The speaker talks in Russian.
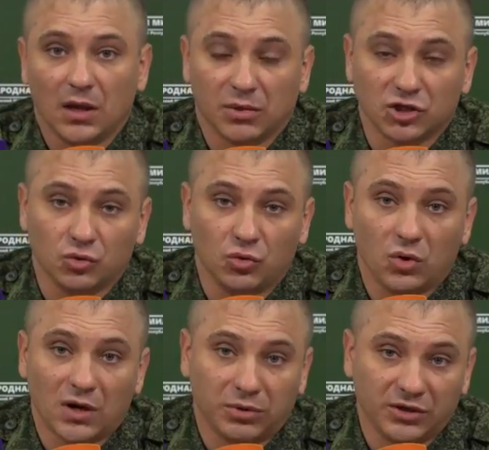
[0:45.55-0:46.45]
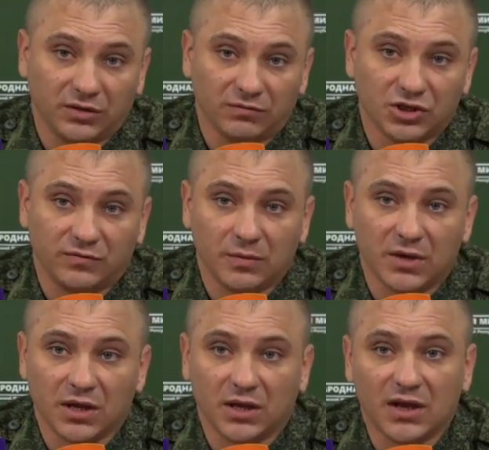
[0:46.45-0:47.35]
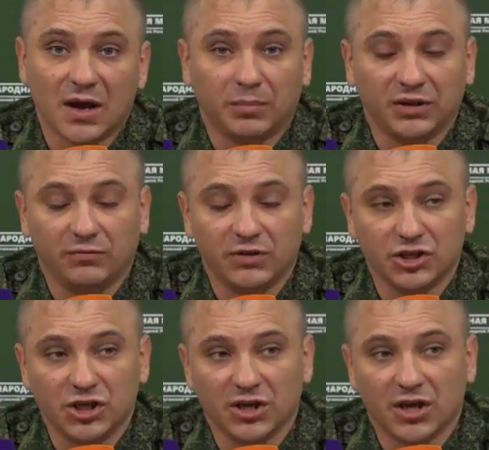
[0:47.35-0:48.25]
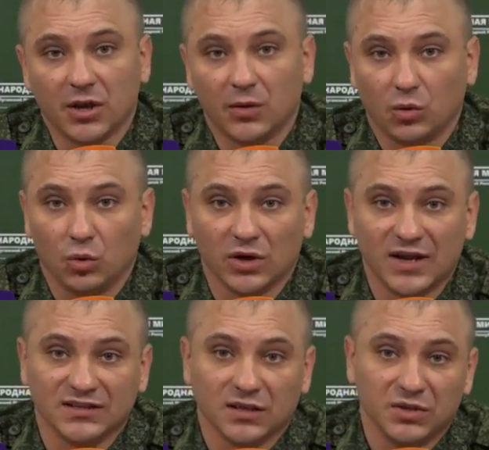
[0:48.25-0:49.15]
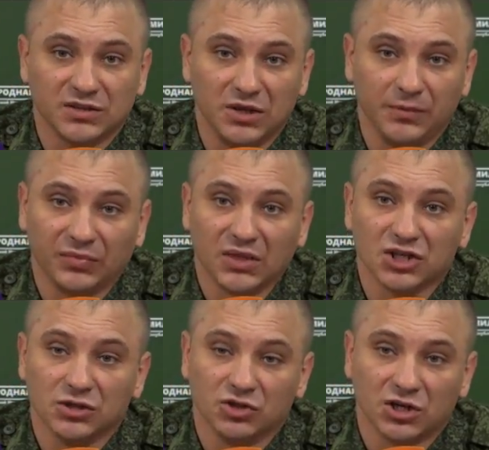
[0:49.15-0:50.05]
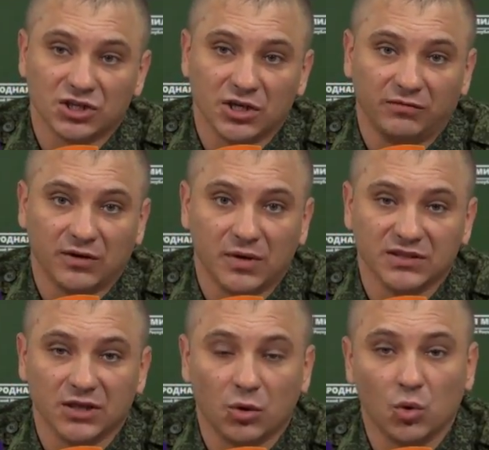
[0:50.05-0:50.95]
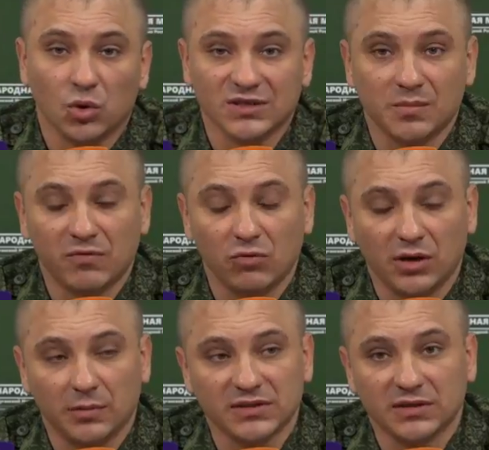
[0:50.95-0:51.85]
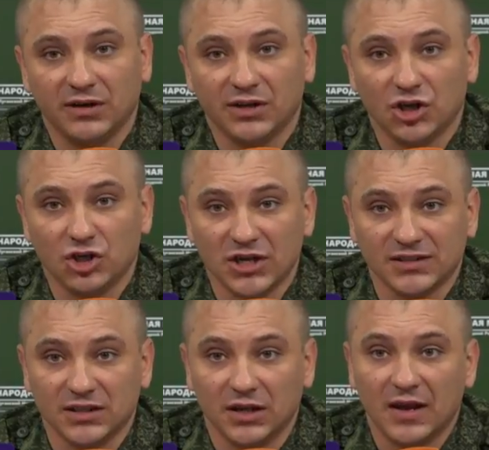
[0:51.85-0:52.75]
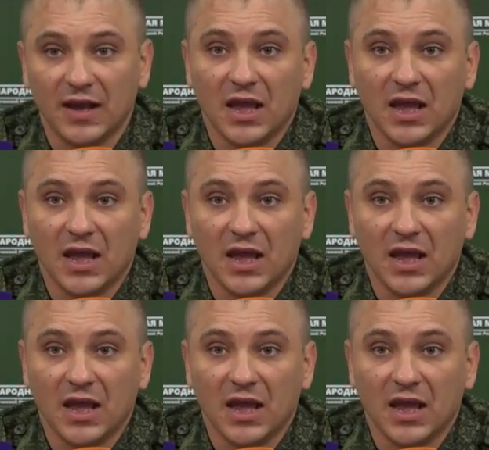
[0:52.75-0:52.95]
Прошу обратить ваше внимание на подтверждение украинскими СМИ нашей вчерашней информации о самовольном оставлении части